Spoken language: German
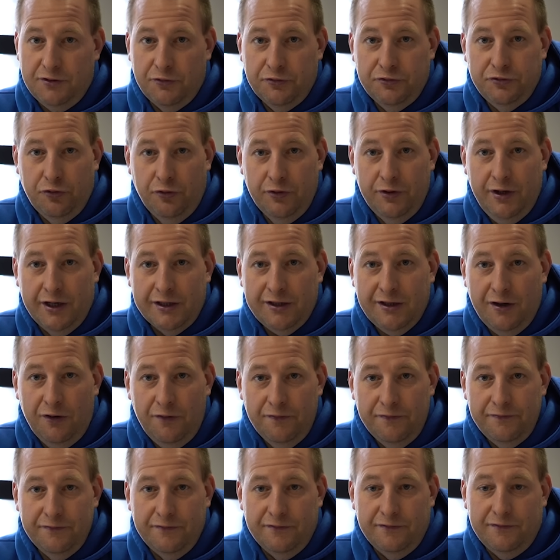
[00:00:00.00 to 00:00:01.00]
auch teuer
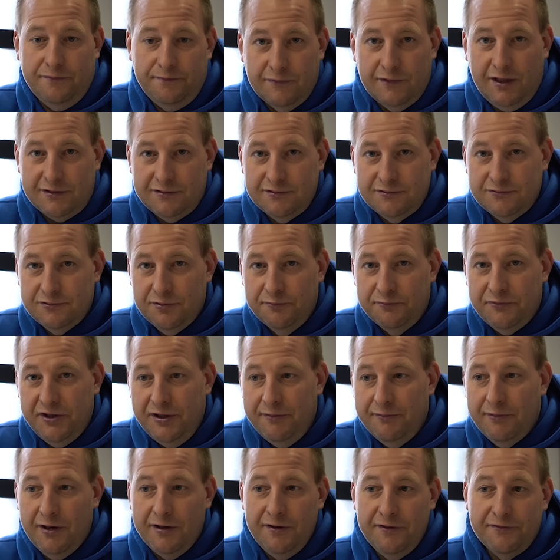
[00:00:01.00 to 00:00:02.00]
kaufen. Das zum
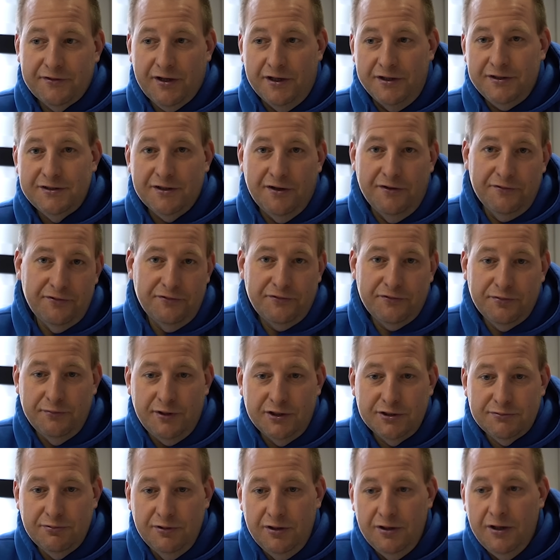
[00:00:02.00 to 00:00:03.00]
Thema. Jetzt kann ich also zum
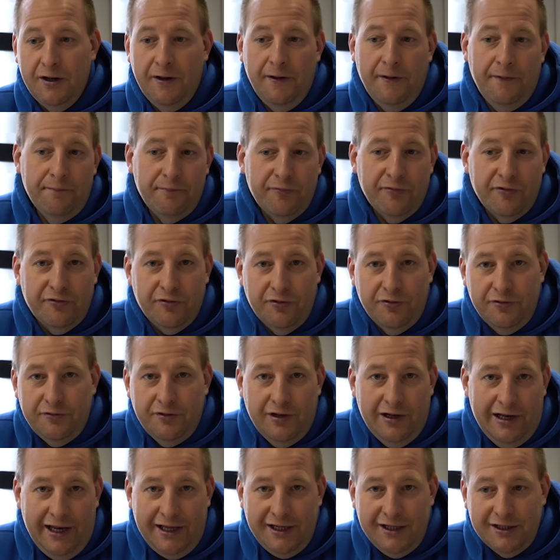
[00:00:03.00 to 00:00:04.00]
Beispiel so ein
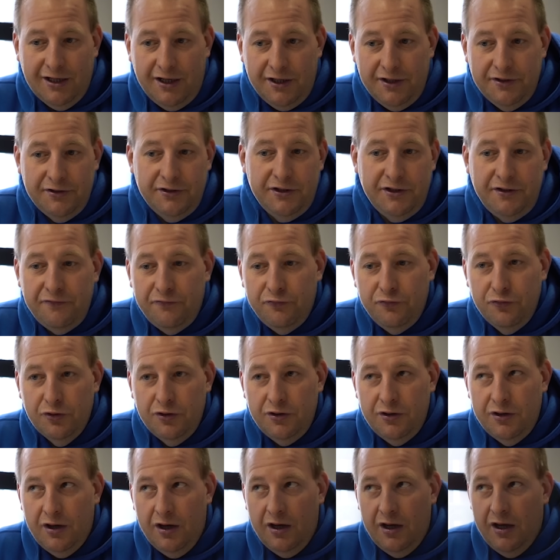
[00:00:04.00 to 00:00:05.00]
Lenkrad nicht
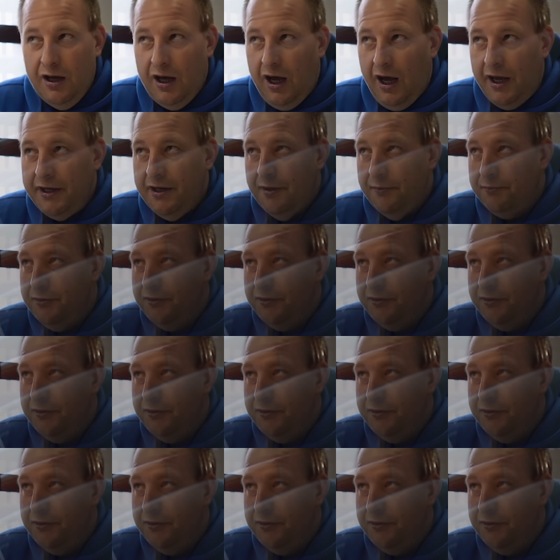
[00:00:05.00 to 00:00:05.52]
für, einer